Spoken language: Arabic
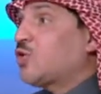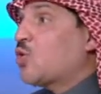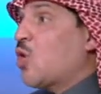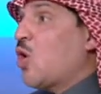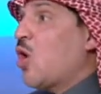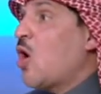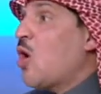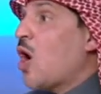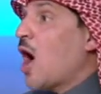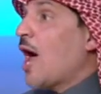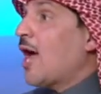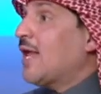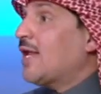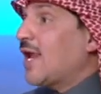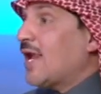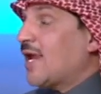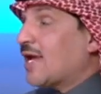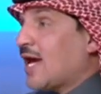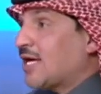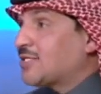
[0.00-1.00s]
أنه
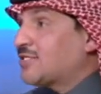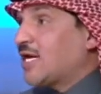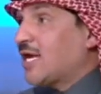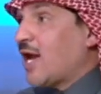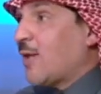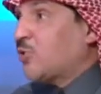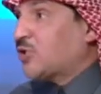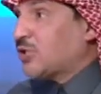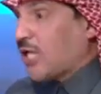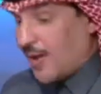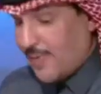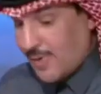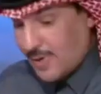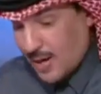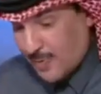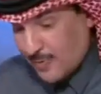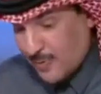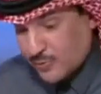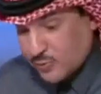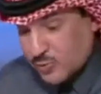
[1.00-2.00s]
الخزينة
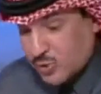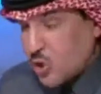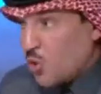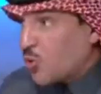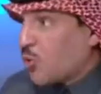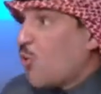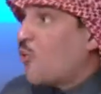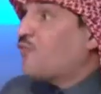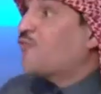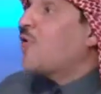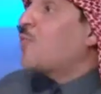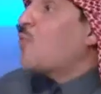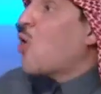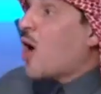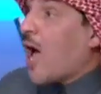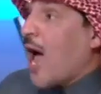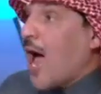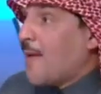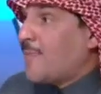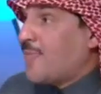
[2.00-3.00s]
مدخله من الديون وفي
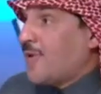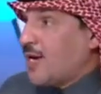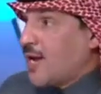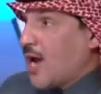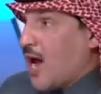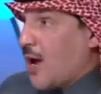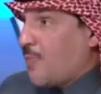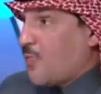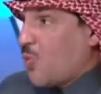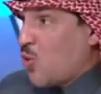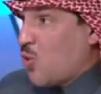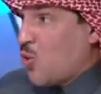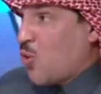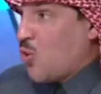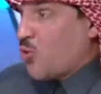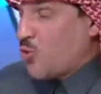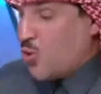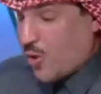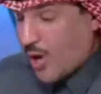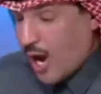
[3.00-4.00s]
المقابل يا
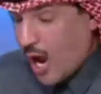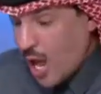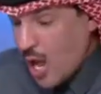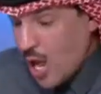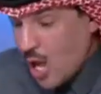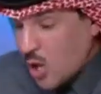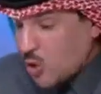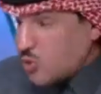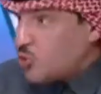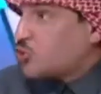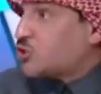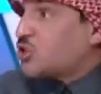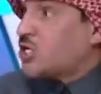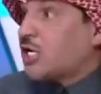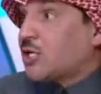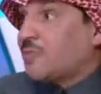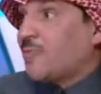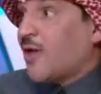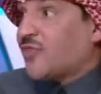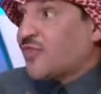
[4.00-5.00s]
أبو نورة
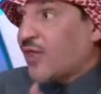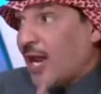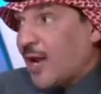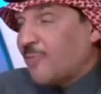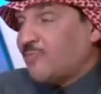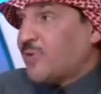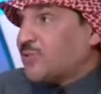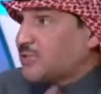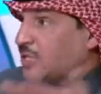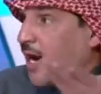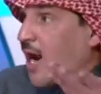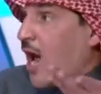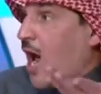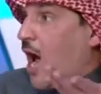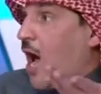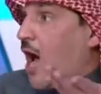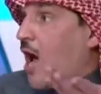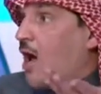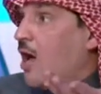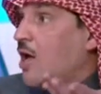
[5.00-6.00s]
نشيد مثلا
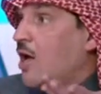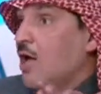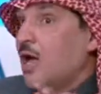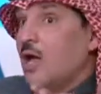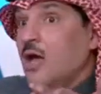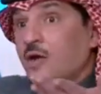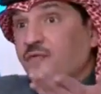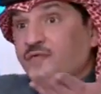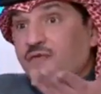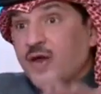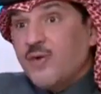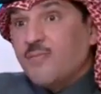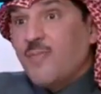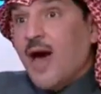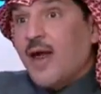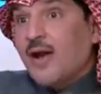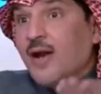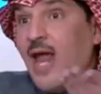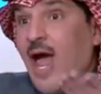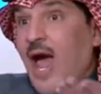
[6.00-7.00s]
بصراحة في
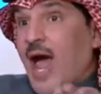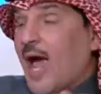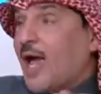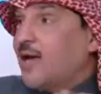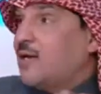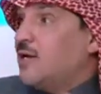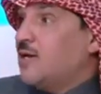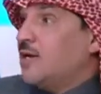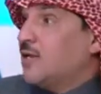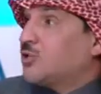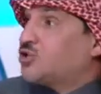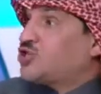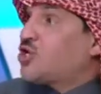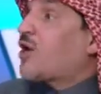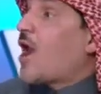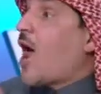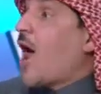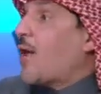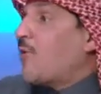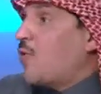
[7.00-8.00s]
نمار الحايلي
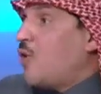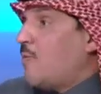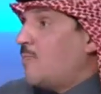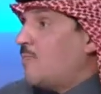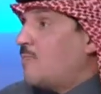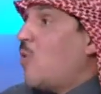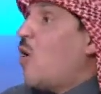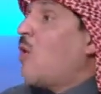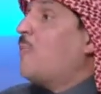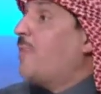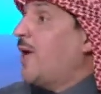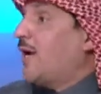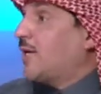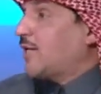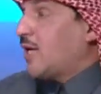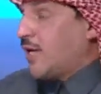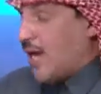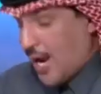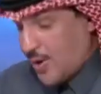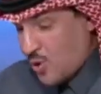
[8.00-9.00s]
جيرانهم مو
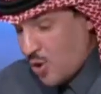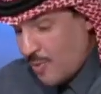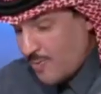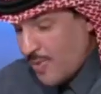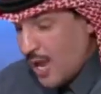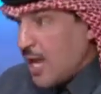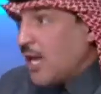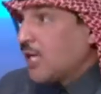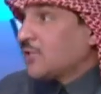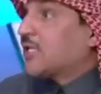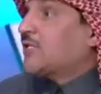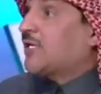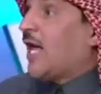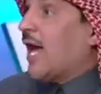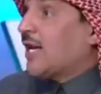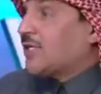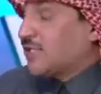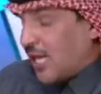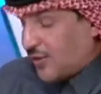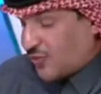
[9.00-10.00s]
بعيدين عنهم
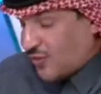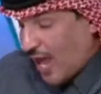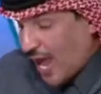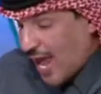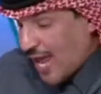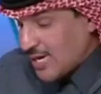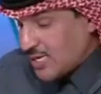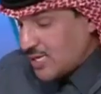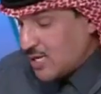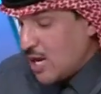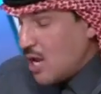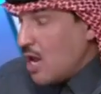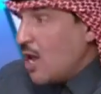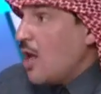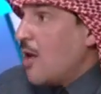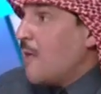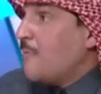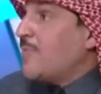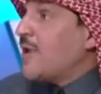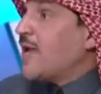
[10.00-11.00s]
تتحدث عن
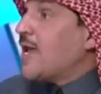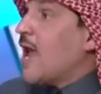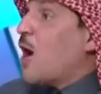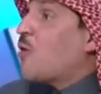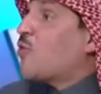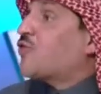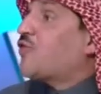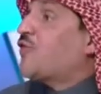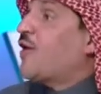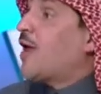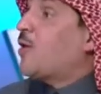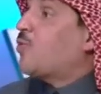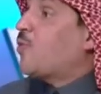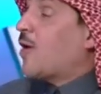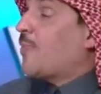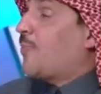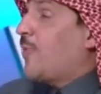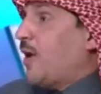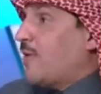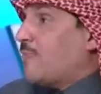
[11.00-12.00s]

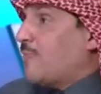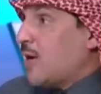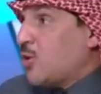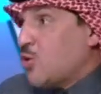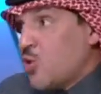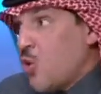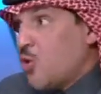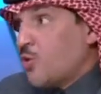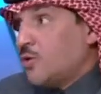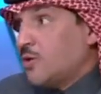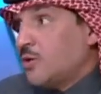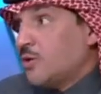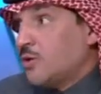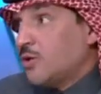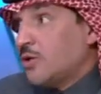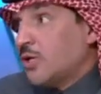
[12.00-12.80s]
142 مليون